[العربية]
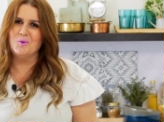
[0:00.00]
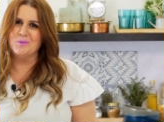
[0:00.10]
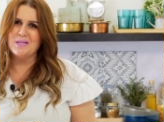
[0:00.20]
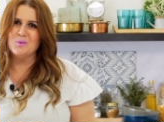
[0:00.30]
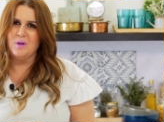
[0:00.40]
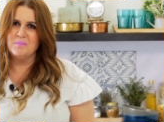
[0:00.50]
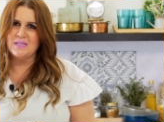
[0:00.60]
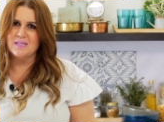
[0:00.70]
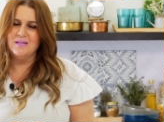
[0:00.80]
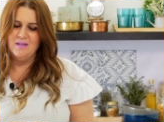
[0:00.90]
ما قلت لكم قبل
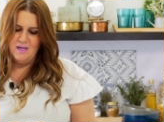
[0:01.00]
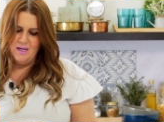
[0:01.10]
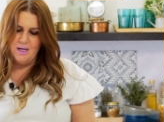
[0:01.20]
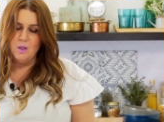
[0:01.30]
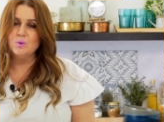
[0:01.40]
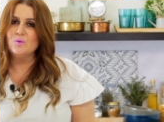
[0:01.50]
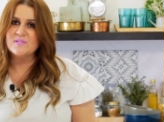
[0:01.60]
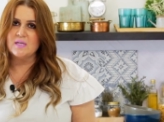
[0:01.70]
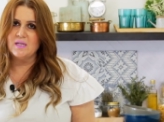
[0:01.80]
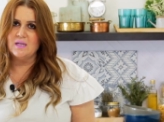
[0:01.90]
كده هحطه في
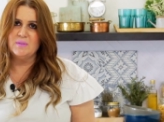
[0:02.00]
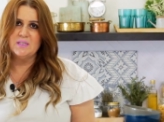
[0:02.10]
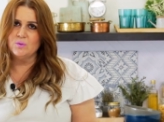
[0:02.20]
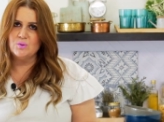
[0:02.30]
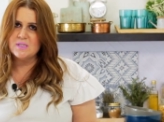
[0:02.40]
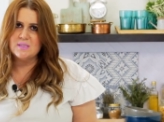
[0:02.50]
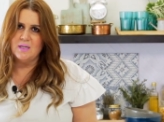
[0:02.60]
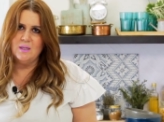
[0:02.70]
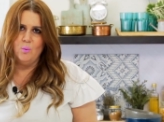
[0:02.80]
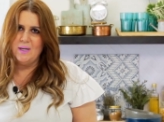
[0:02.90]
صينيه ما تدونوش
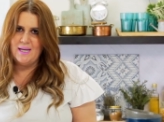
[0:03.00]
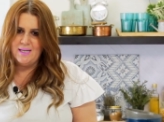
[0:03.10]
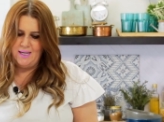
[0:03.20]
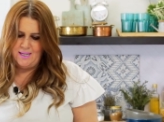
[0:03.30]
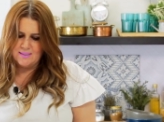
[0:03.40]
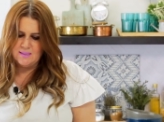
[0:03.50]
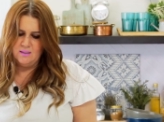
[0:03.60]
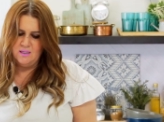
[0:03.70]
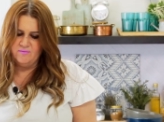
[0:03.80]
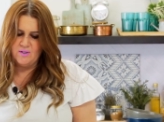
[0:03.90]
الصينيه ولا اي حاجه
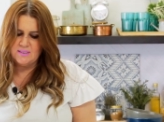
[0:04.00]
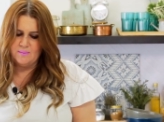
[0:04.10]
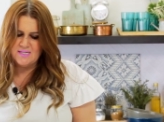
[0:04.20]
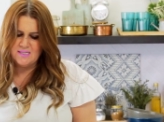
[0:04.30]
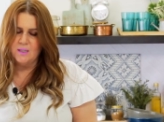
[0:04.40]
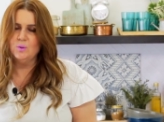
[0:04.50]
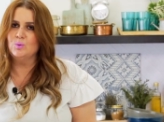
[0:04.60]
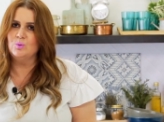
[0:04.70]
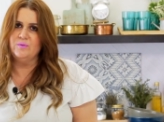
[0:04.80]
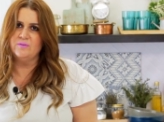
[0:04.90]
صينيه فاضيه بس
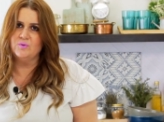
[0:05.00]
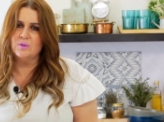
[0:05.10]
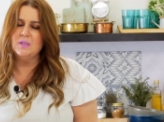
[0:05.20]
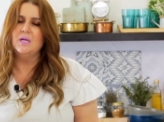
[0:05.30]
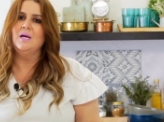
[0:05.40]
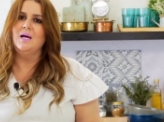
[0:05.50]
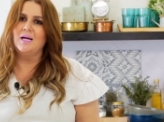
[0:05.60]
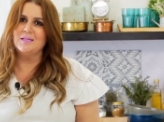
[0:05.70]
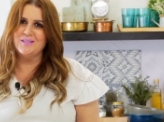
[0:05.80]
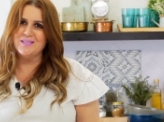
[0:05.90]
هتحطوه في الفرن
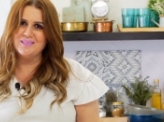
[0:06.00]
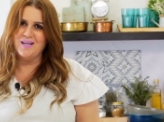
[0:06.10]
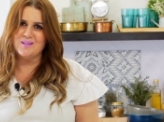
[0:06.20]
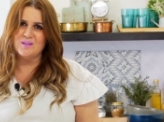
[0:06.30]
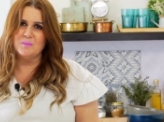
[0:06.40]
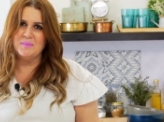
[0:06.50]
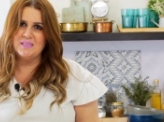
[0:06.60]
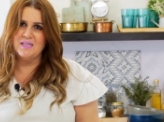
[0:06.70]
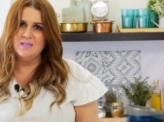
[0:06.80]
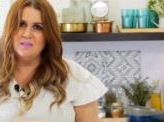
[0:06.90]
على درجه حراره
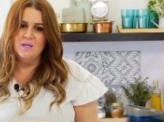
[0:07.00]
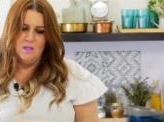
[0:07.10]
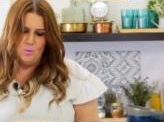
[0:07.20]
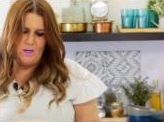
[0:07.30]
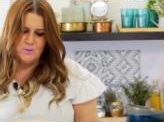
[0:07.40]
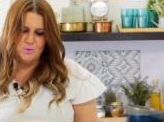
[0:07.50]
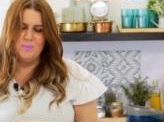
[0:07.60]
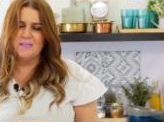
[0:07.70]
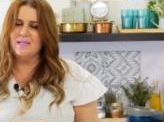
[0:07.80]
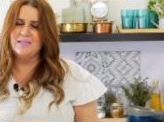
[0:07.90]
200 وهنشوف
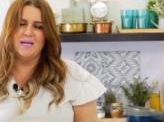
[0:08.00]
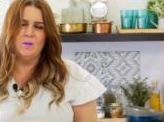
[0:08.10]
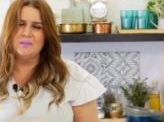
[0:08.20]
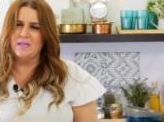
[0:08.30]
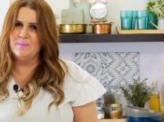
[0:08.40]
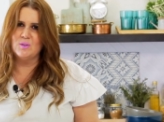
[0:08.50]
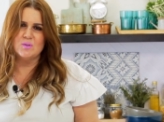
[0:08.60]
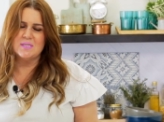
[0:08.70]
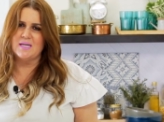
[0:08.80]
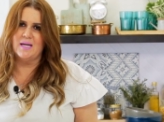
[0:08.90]
بعد كده هيقعد تقريبا
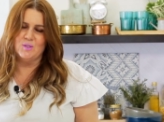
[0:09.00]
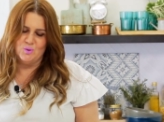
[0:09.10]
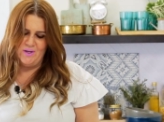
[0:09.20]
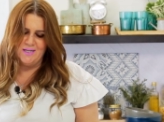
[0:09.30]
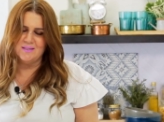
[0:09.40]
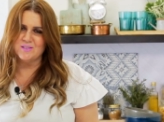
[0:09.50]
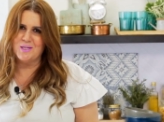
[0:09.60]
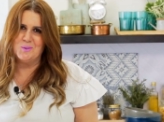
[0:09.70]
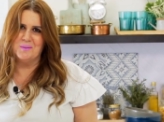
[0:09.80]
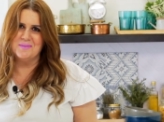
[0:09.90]
نص ساعه هنشوف هيطلع
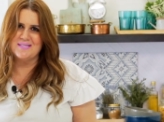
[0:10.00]
شكله عامل